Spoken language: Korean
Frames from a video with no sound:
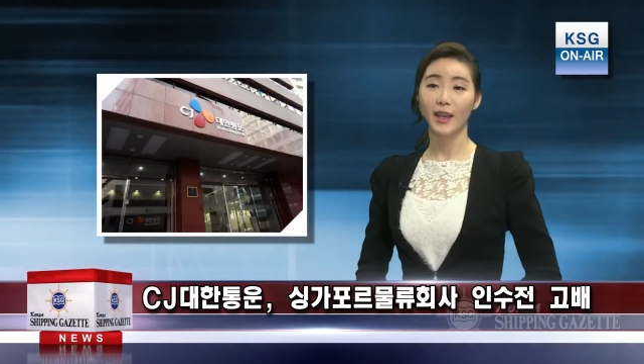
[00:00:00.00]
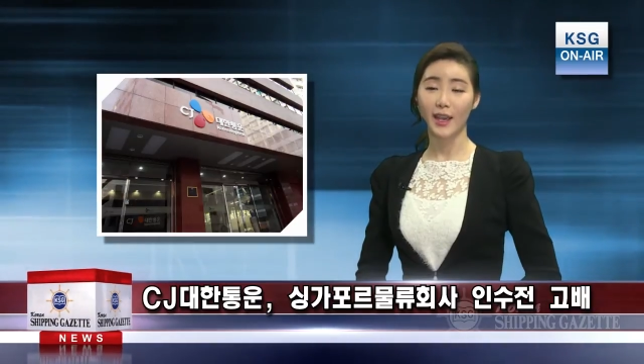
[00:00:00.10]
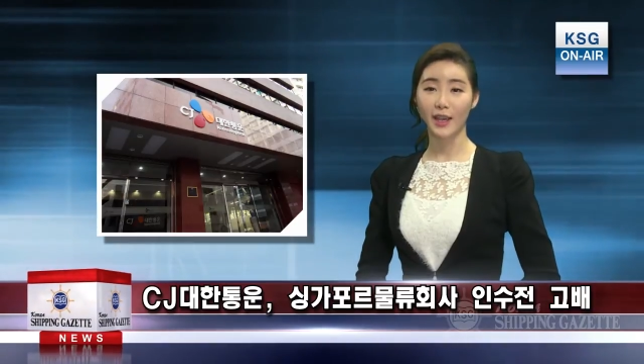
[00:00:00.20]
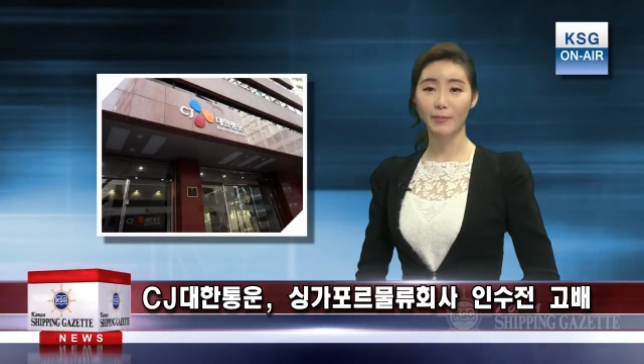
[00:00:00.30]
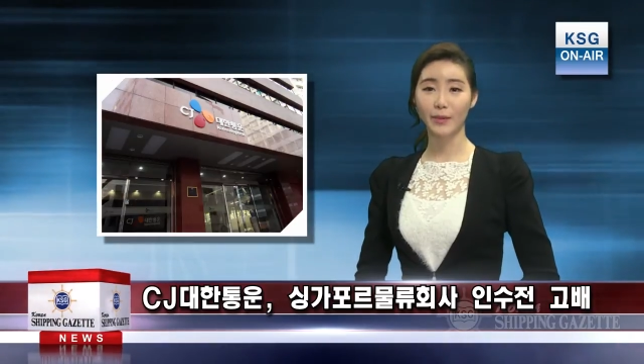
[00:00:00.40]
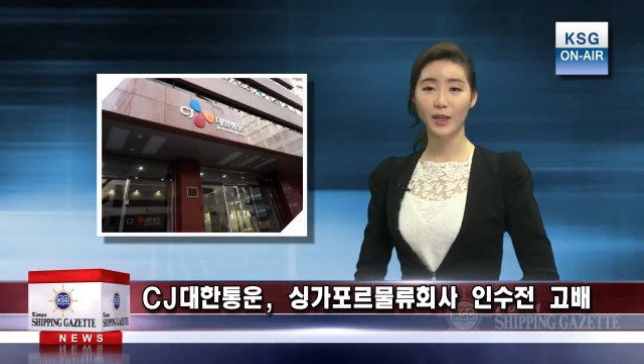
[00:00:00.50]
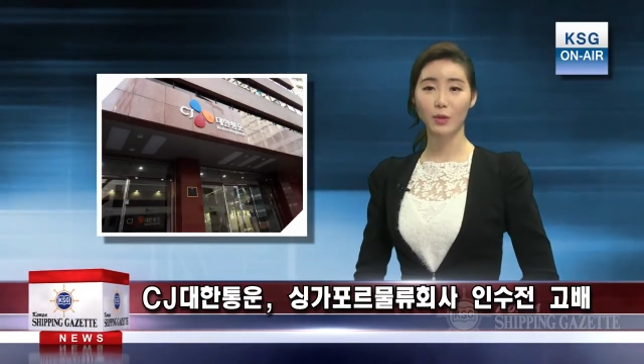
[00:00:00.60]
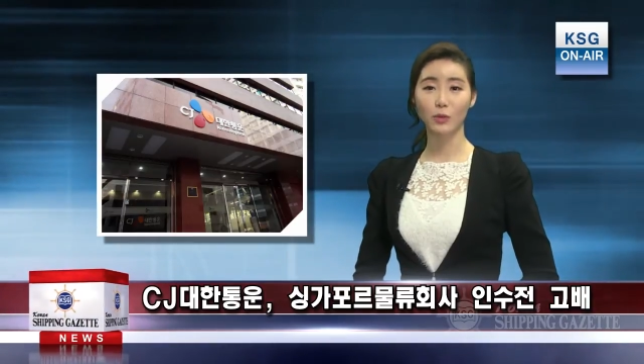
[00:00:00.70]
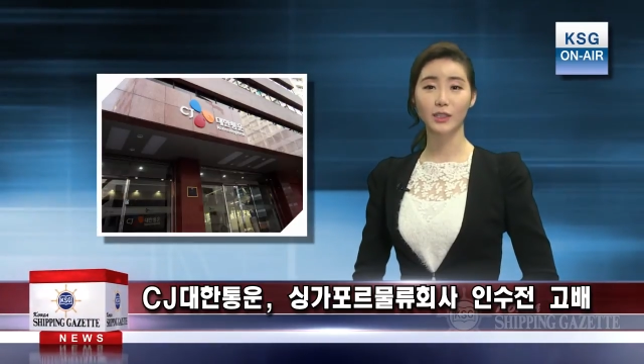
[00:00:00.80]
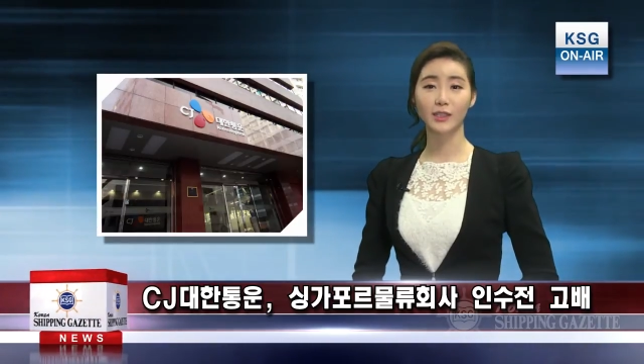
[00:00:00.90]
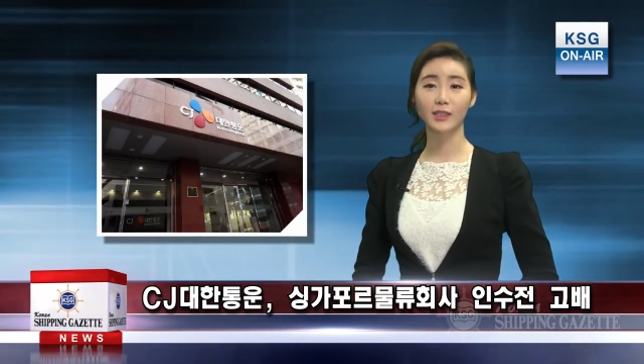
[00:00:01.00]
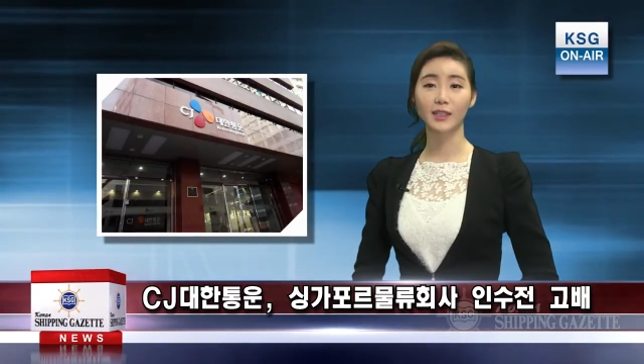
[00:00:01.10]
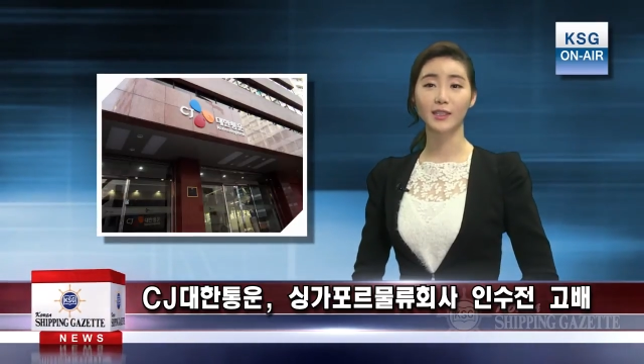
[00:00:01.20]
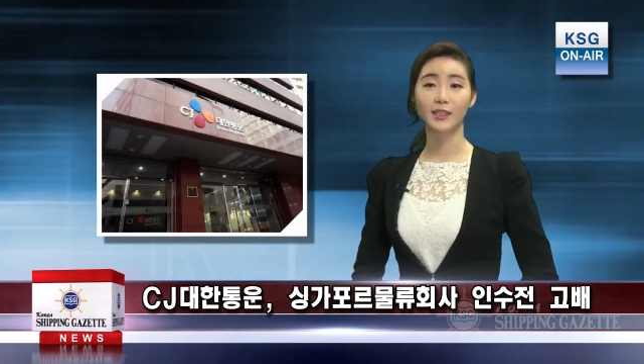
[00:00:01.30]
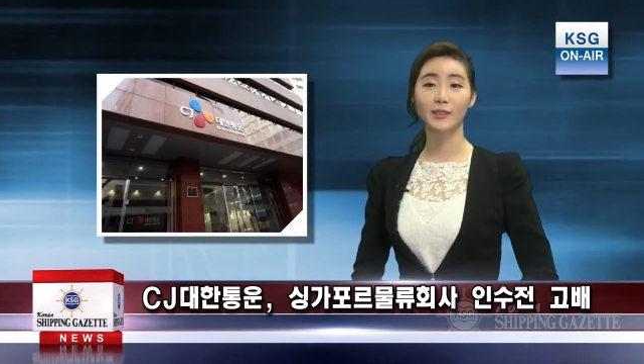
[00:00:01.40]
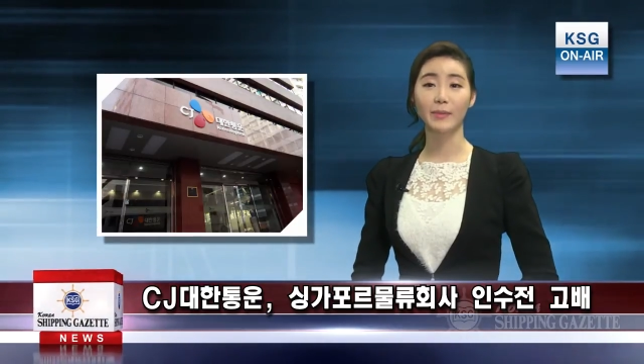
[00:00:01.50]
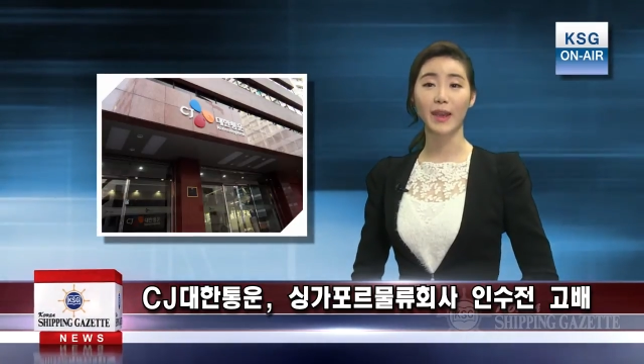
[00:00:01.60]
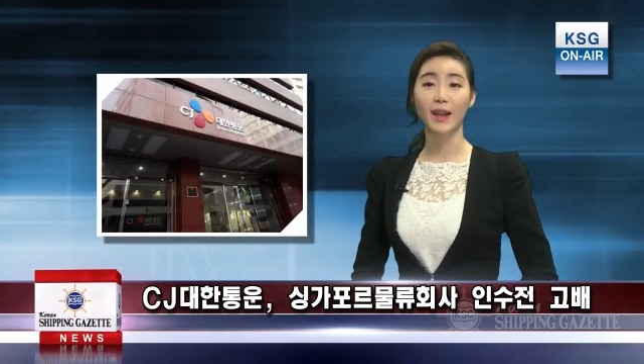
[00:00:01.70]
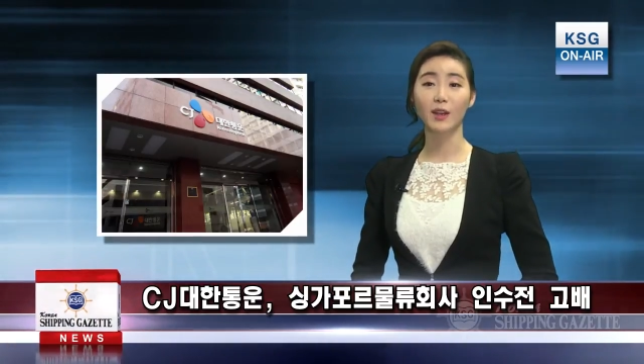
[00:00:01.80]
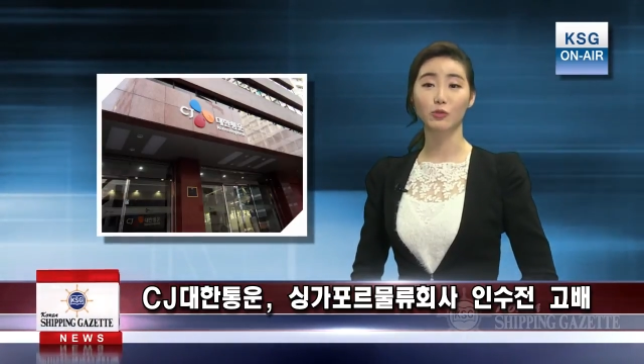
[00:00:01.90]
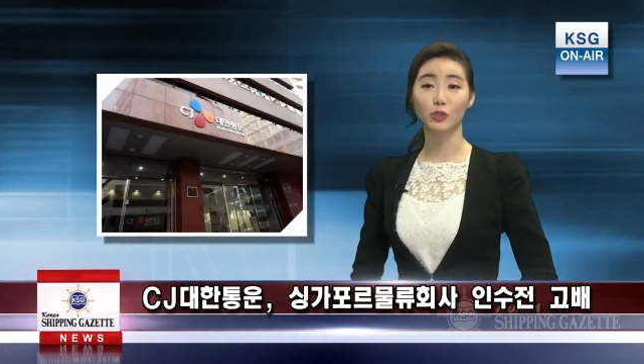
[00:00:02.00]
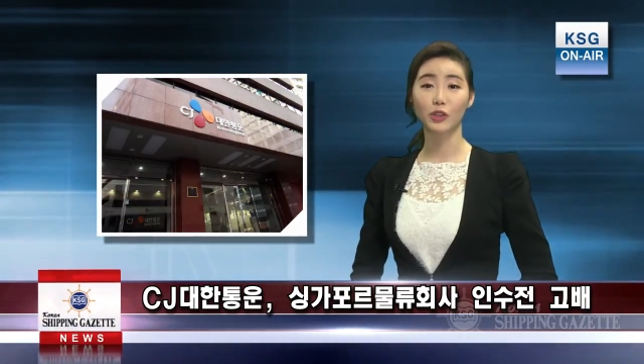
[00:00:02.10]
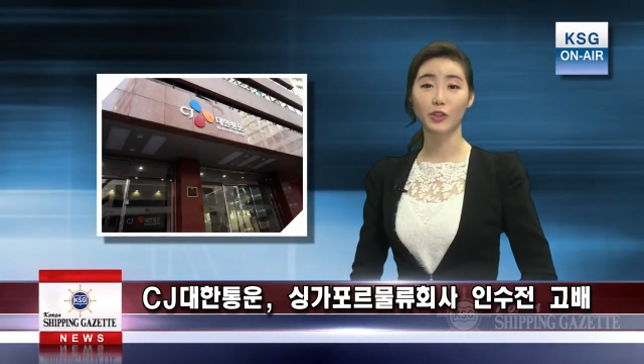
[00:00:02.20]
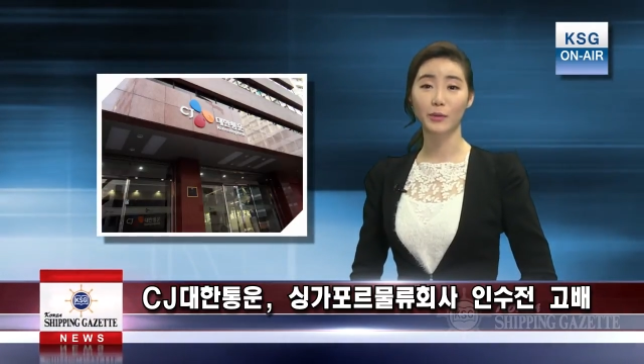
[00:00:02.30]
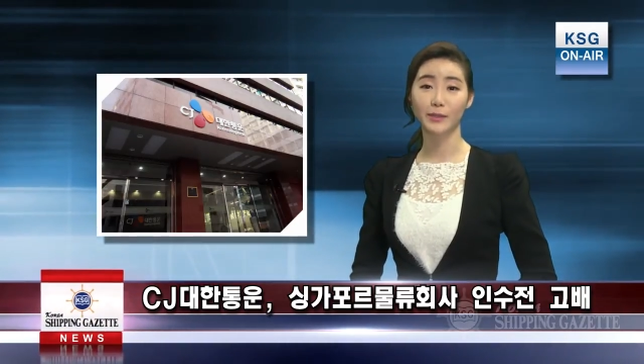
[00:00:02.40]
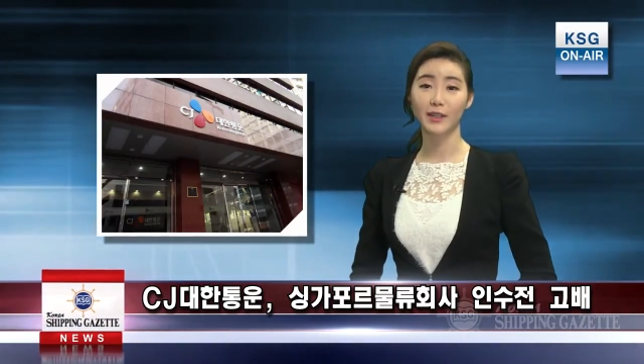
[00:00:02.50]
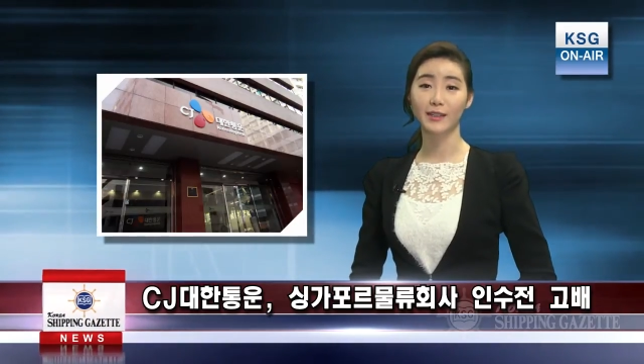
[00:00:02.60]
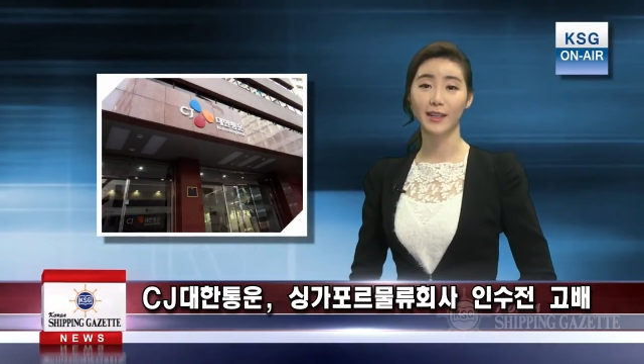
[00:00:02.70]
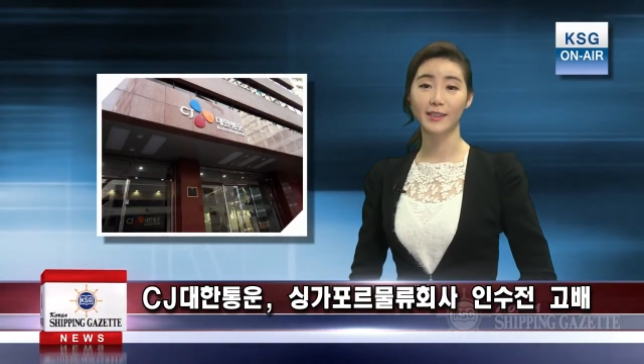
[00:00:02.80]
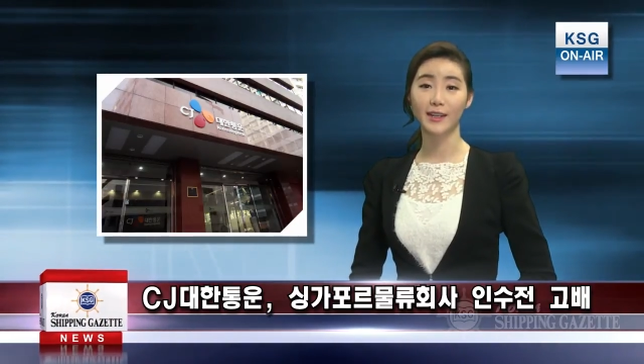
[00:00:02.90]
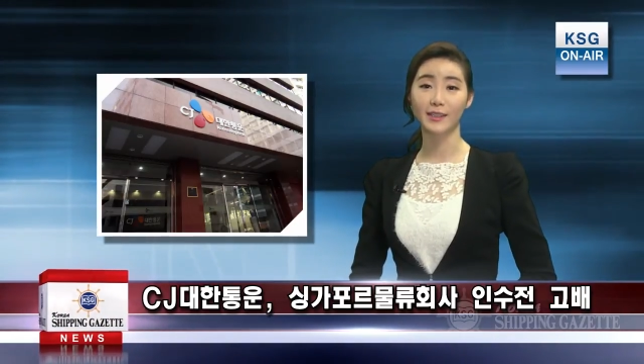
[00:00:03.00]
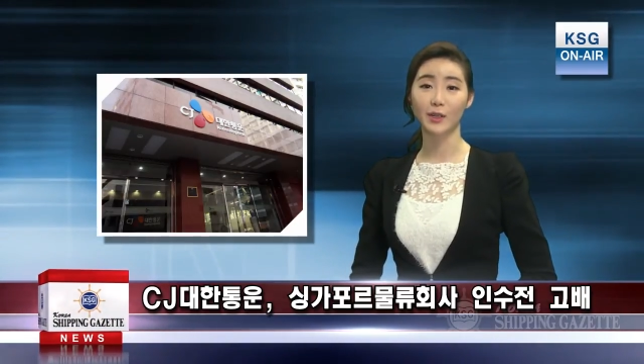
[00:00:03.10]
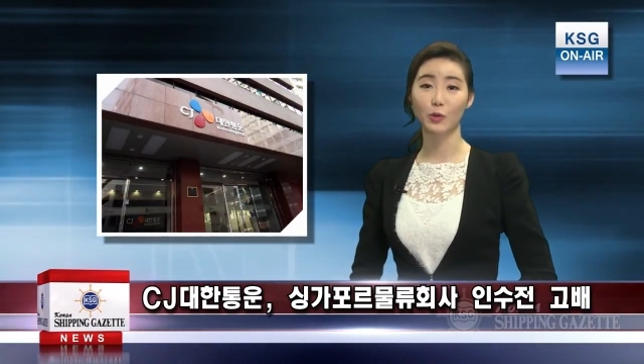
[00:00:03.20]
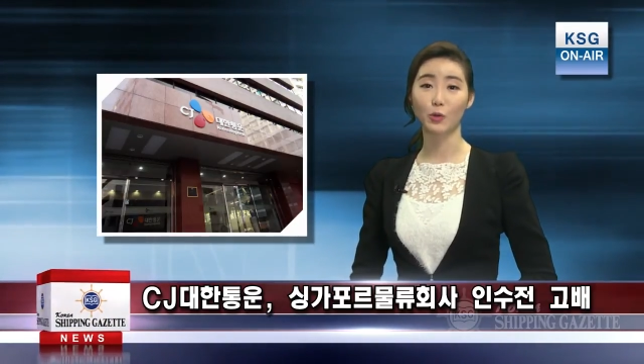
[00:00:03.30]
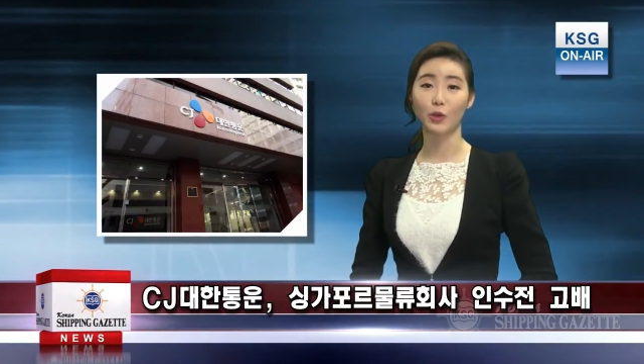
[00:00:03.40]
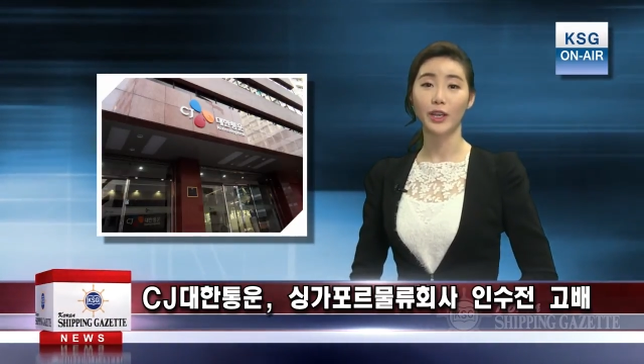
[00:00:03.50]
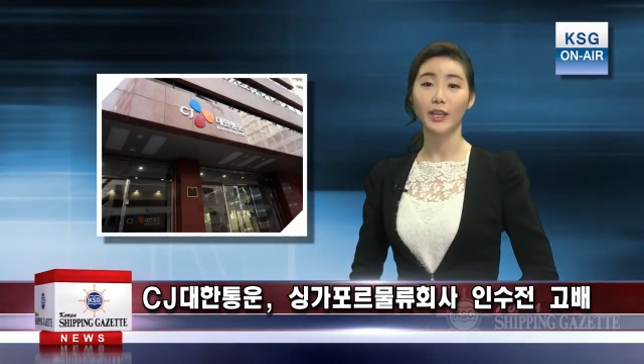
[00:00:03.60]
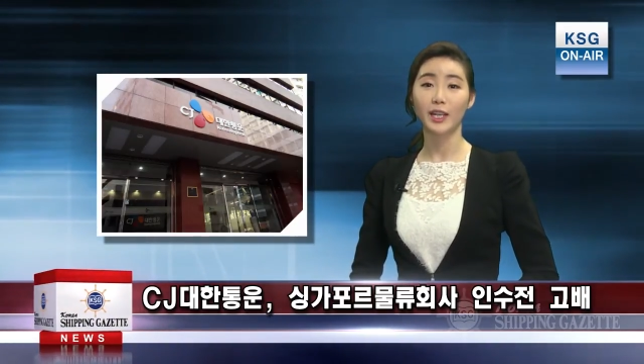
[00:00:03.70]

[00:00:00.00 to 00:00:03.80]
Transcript: APL 로직스틱스 매각 우선 협상 대상자로